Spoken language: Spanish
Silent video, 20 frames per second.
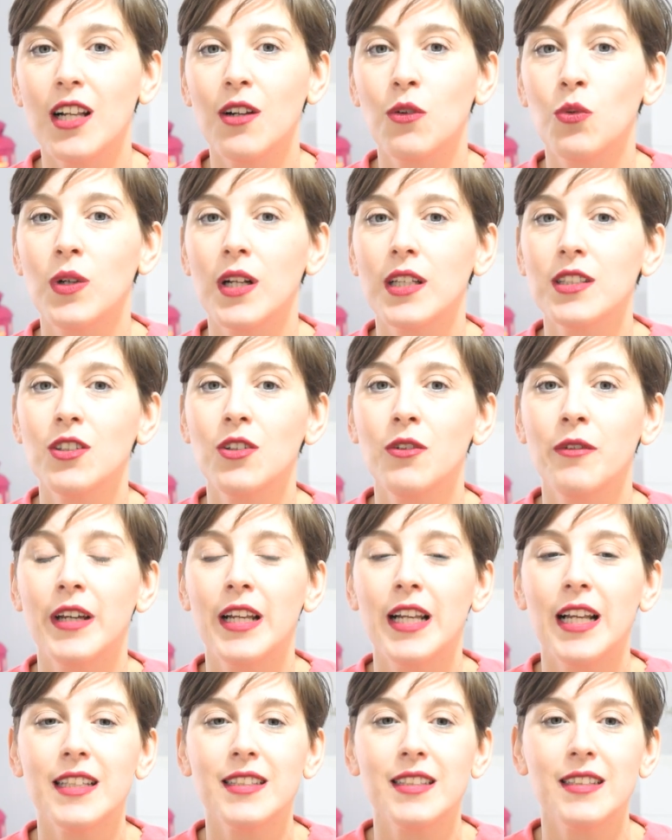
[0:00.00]
algunas
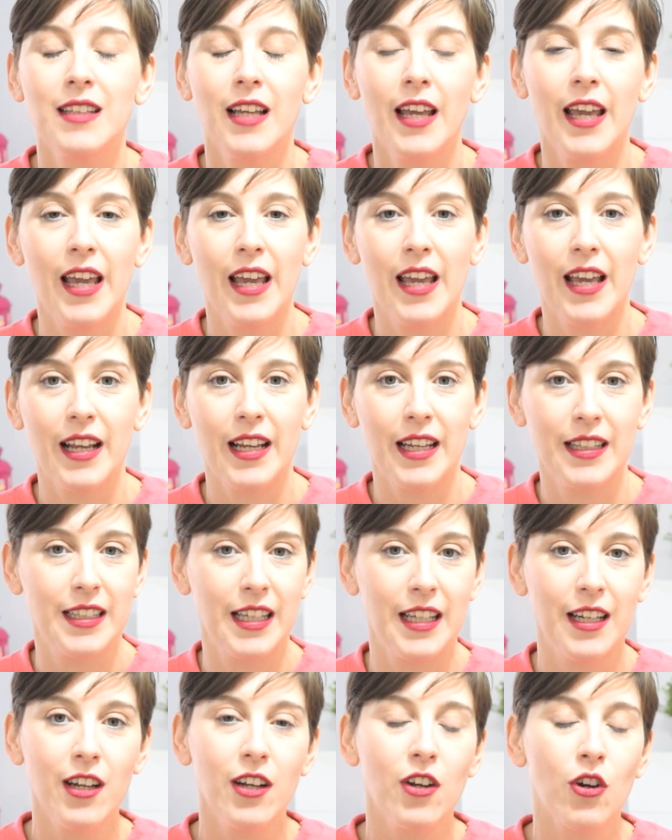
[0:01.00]
novelas eh, que
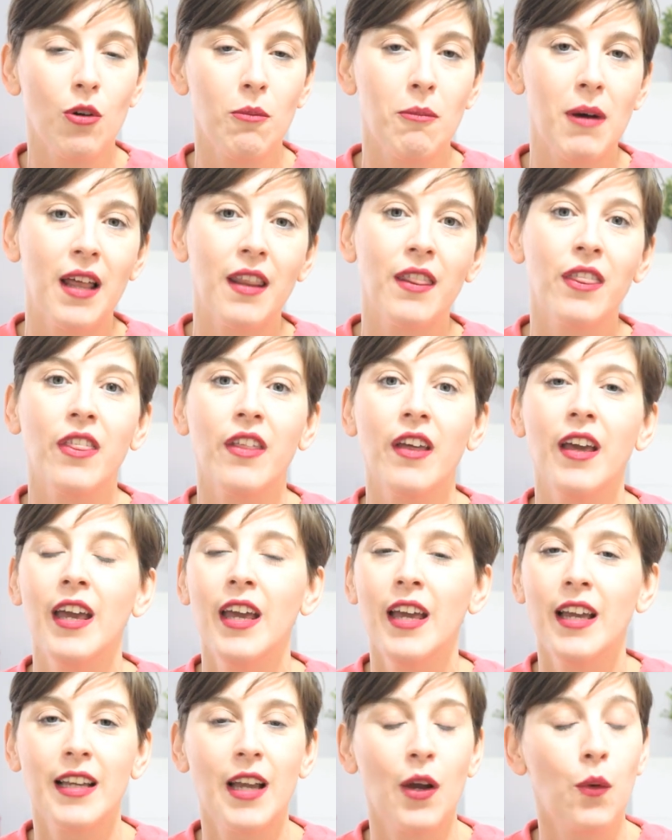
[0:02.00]
tienen romance,
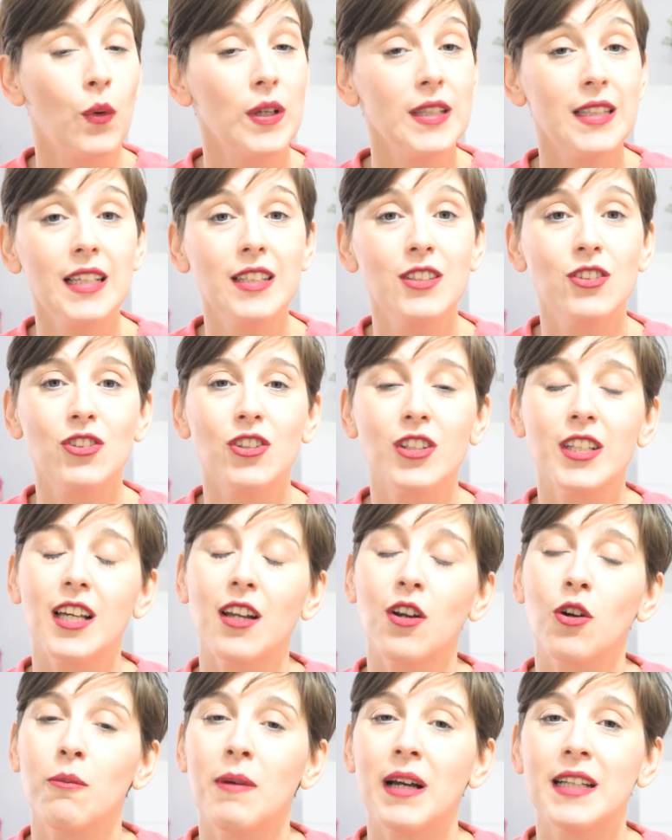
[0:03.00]
que cuentan historias
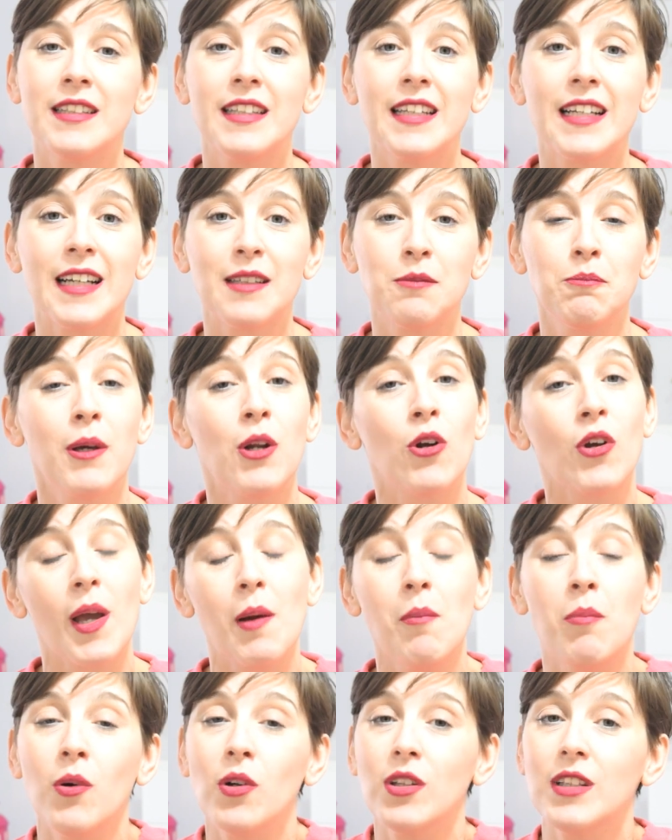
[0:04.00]
románticas, pero que
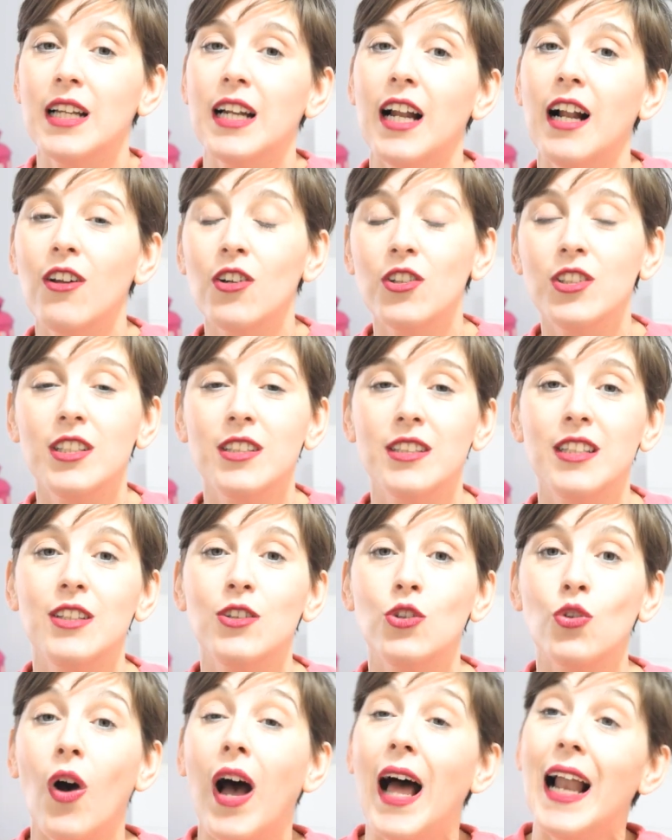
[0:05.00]
aportan algo
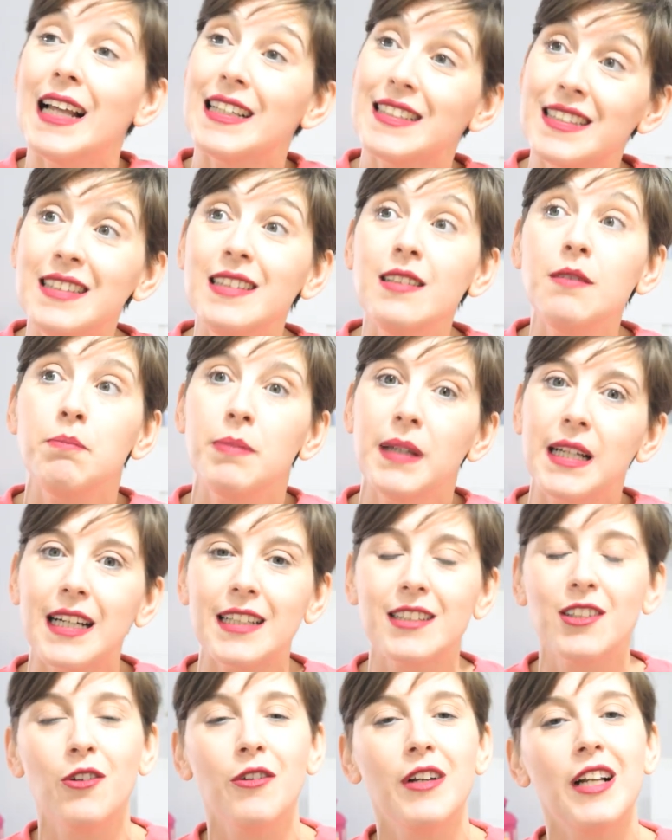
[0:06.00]
distinto a las
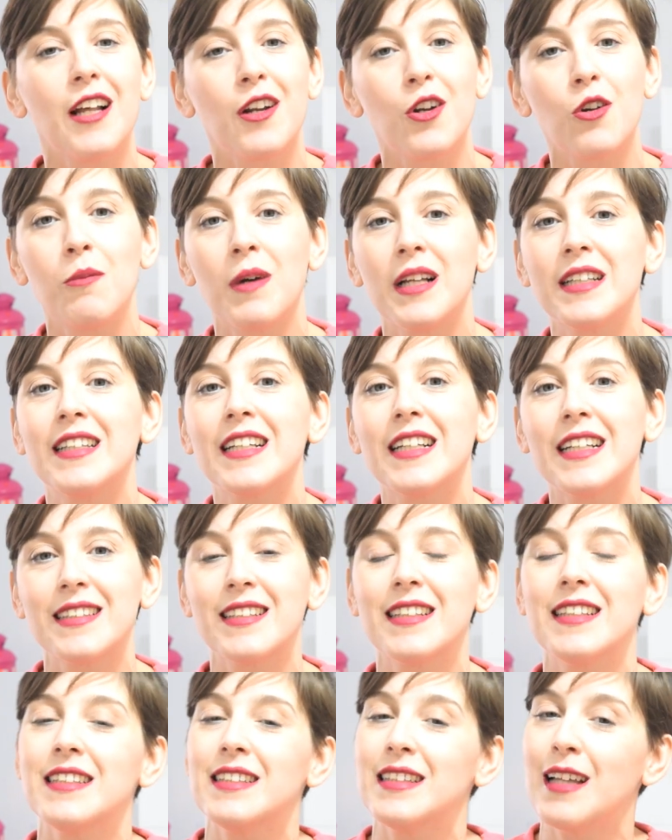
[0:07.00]
típicas novelas románticas
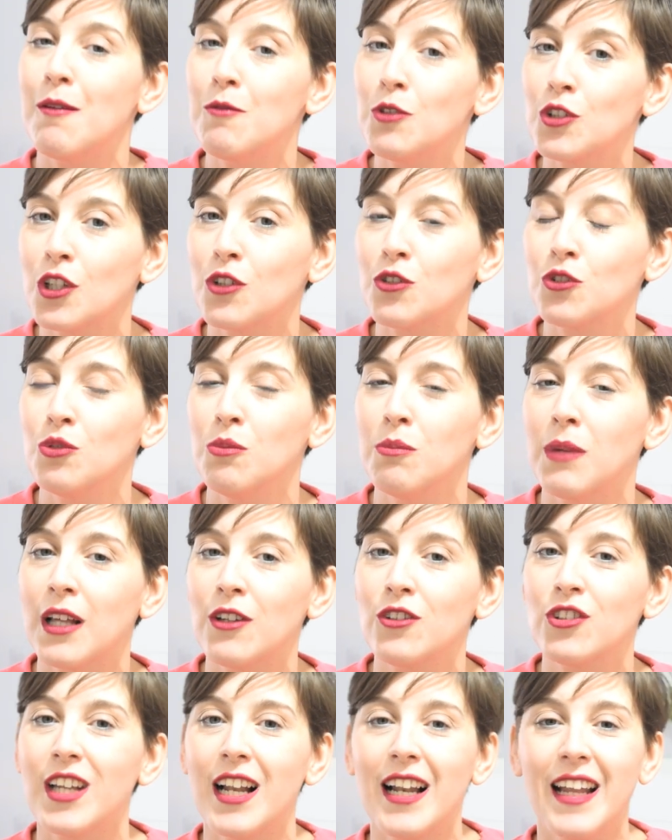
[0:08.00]
que estamos
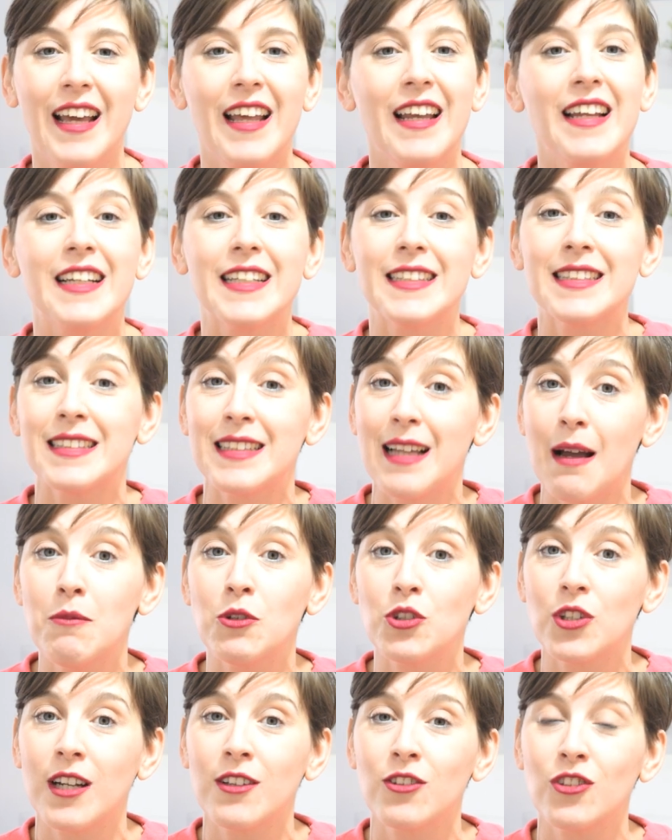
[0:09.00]
acostumbrados a leer y que
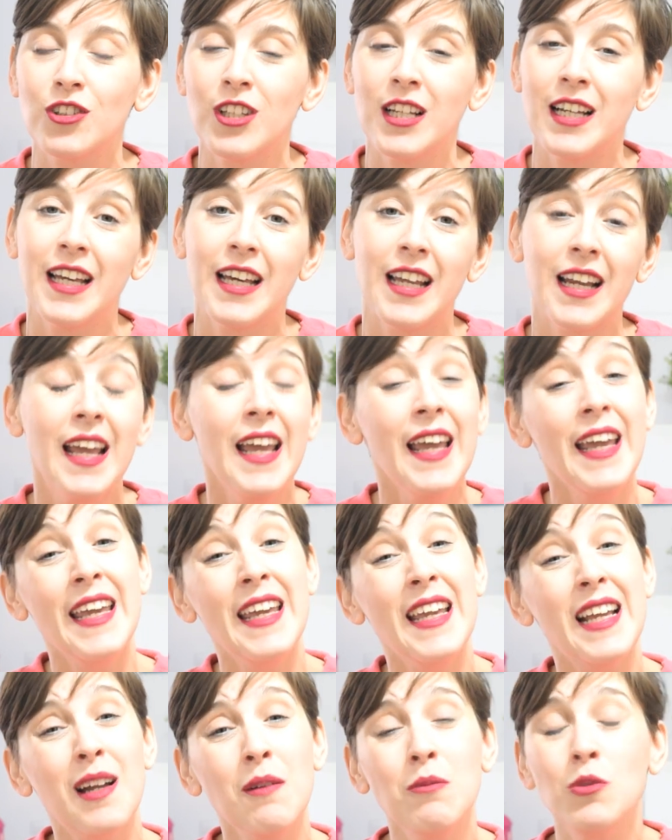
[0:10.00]
estamos hartos de leer
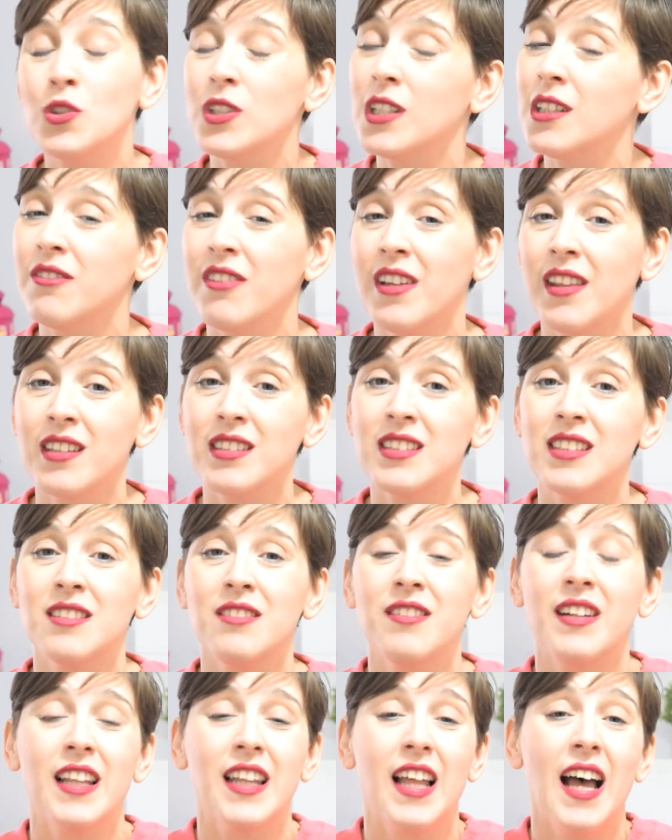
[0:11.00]
y que muchas veces es
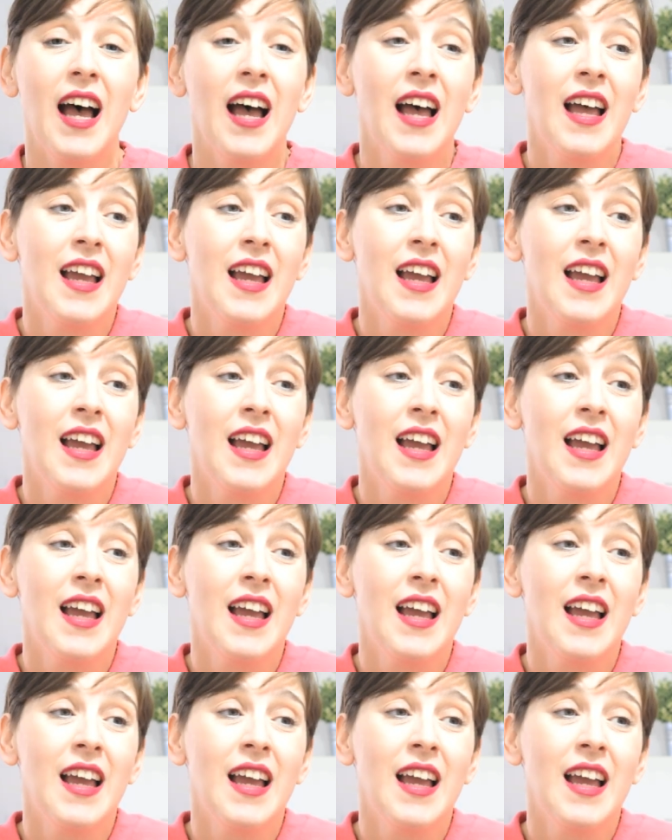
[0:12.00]
verdad